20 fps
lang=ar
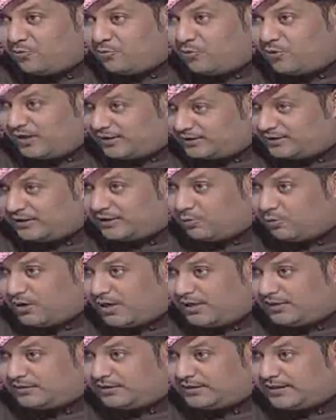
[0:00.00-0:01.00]
وقلت
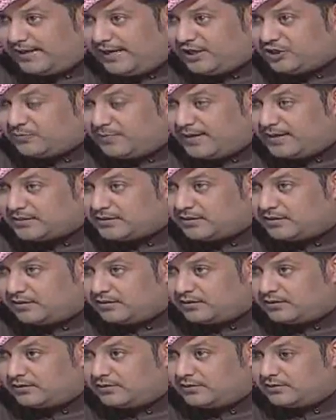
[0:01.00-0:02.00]
وقال لك ترك العجمه
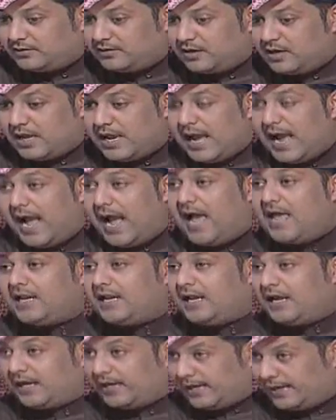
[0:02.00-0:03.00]
يسرق
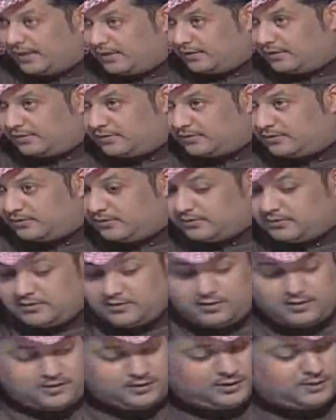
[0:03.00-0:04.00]
على الاقل
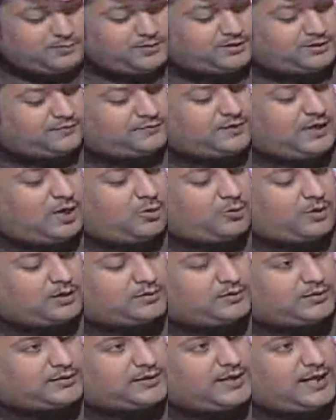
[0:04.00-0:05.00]
تبغى تفتح
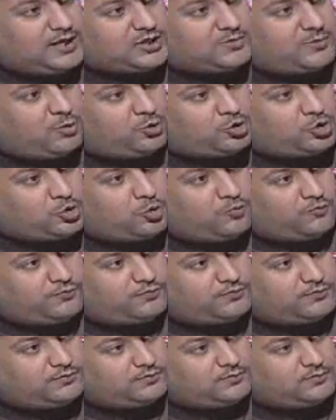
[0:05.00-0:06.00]
اوراق ترك العجمه وتشوف